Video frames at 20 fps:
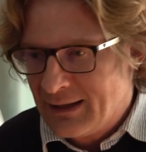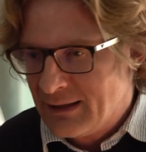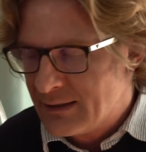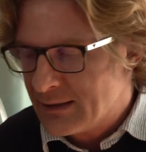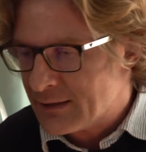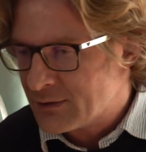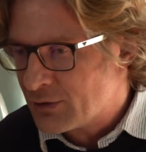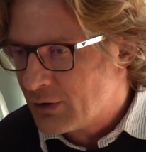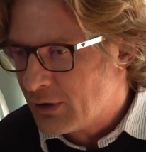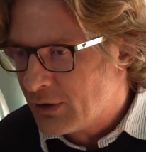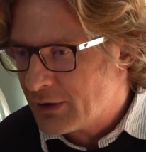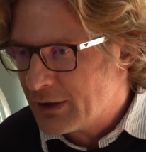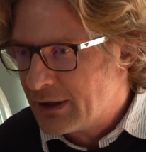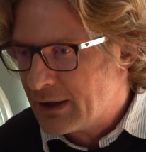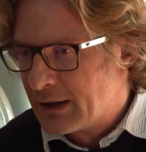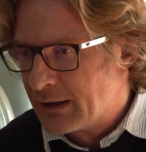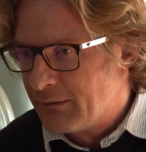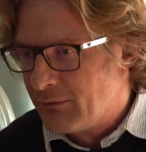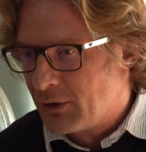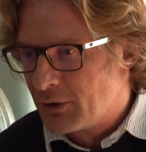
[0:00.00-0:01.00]
allenatori
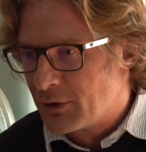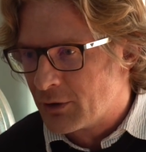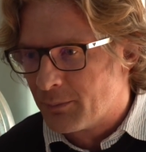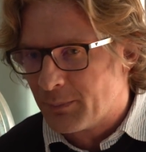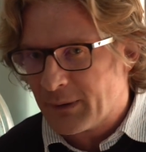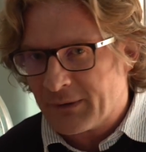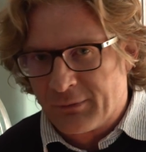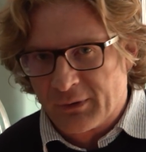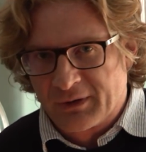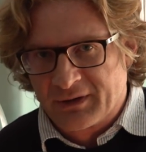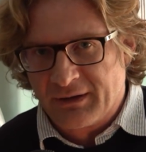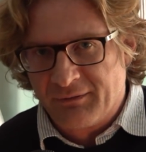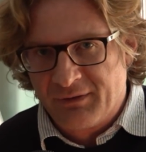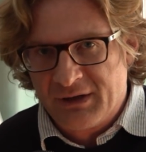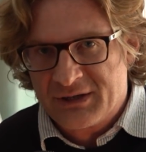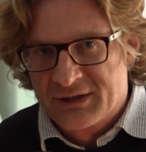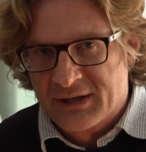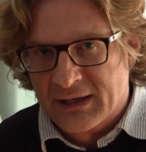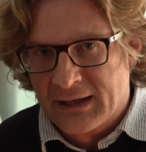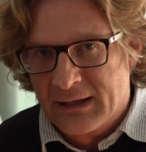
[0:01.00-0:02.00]
che vogliono per forza
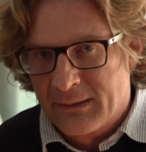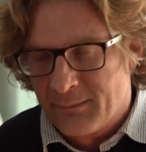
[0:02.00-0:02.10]
vincere